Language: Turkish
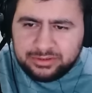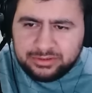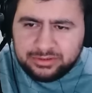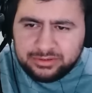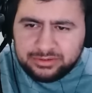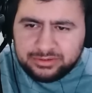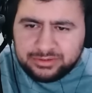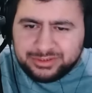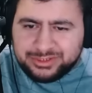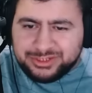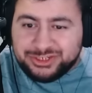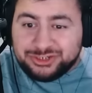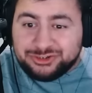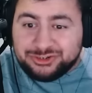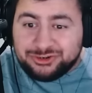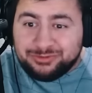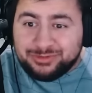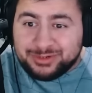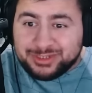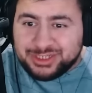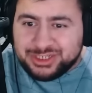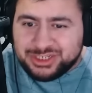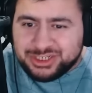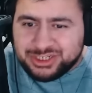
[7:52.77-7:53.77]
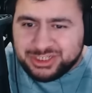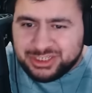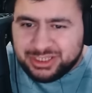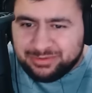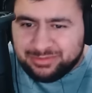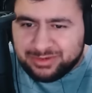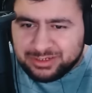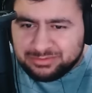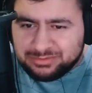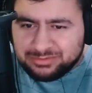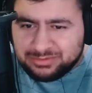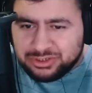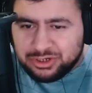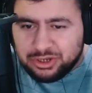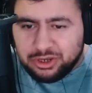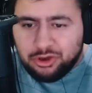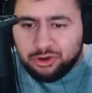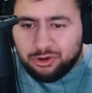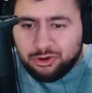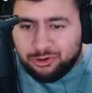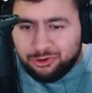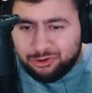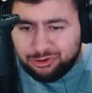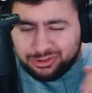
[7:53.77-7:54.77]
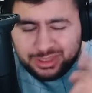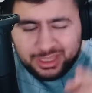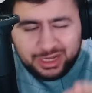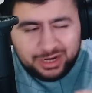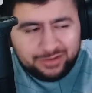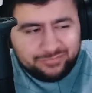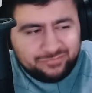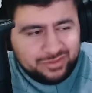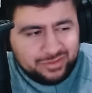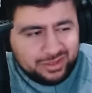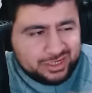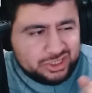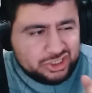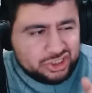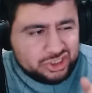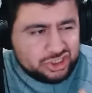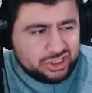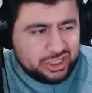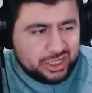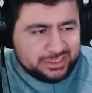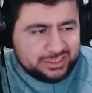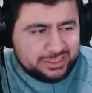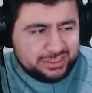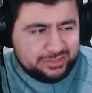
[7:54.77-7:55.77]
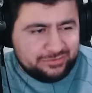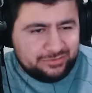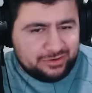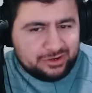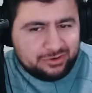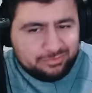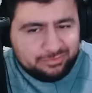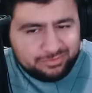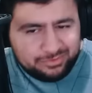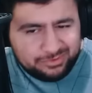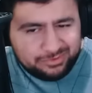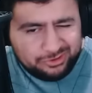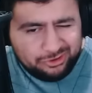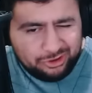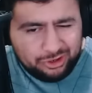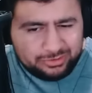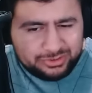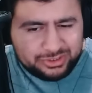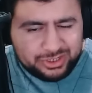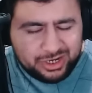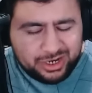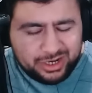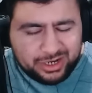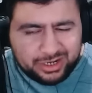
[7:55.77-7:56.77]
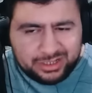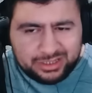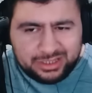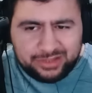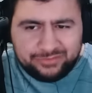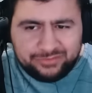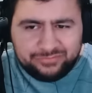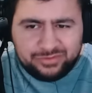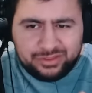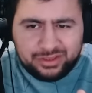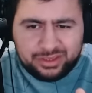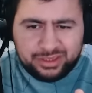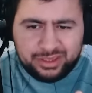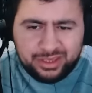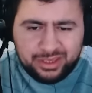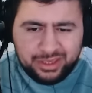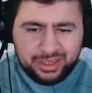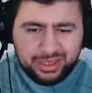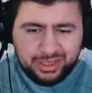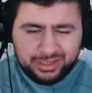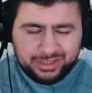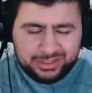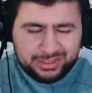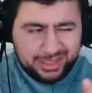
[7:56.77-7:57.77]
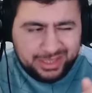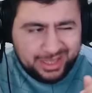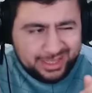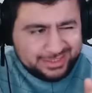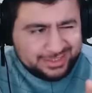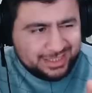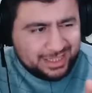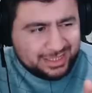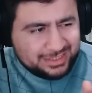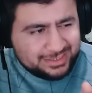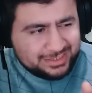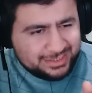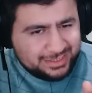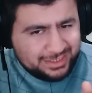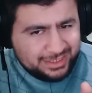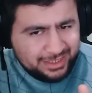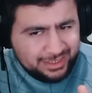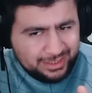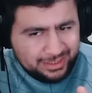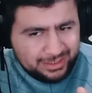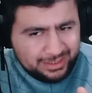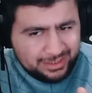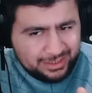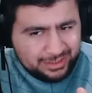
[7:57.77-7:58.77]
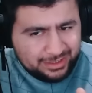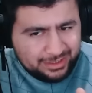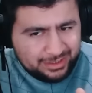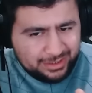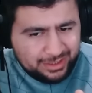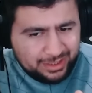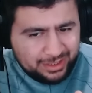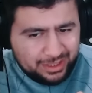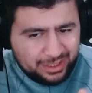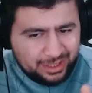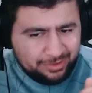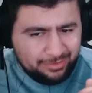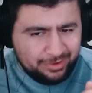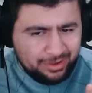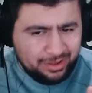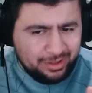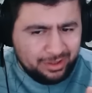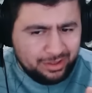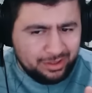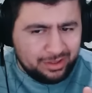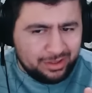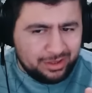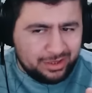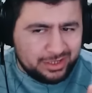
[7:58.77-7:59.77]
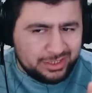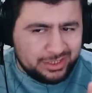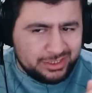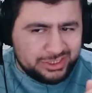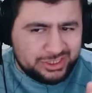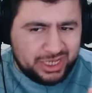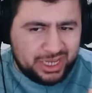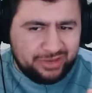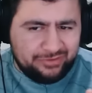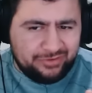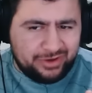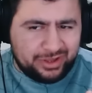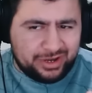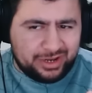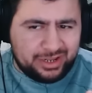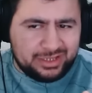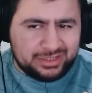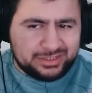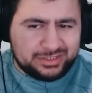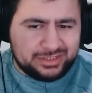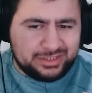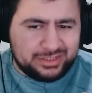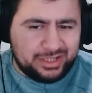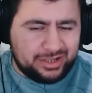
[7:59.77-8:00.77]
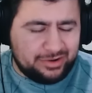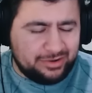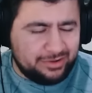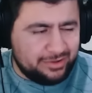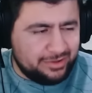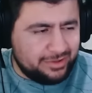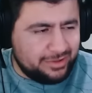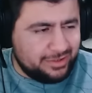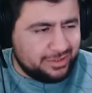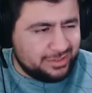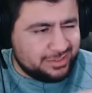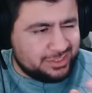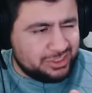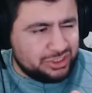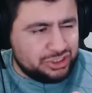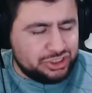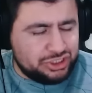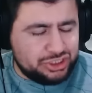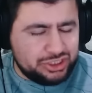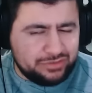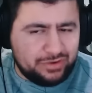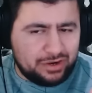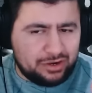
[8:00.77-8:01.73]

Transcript: Zincir olması hiç gidemezmiş. Ön tarafta kış lastiği var. Bir de öyle bir şey. Arka taraftaki yaz lastiği ama şey var en azından. Zincir var